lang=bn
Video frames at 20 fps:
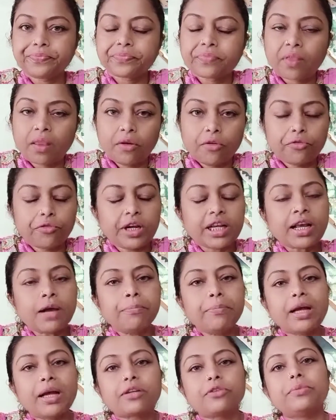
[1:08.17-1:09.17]
ওয়েলকাম ব্যাক
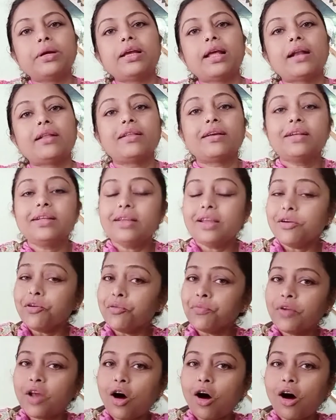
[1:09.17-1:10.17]
টু মাই আনাদার নিউ
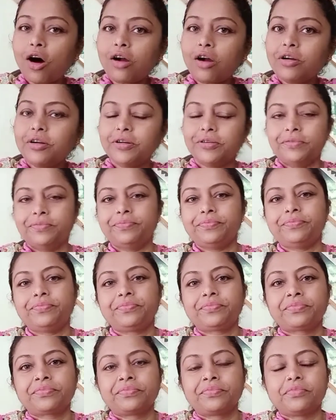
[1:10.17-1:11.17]
ব্লগ
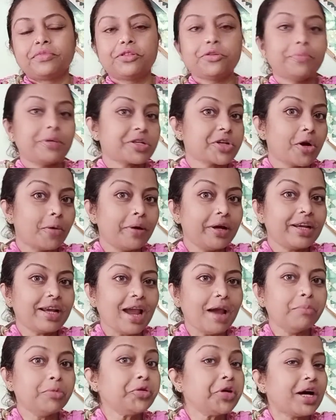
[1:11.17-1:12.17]
তোমরা সবাই
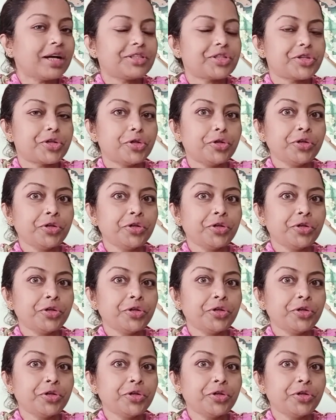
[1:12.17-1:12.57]
কেমন আছো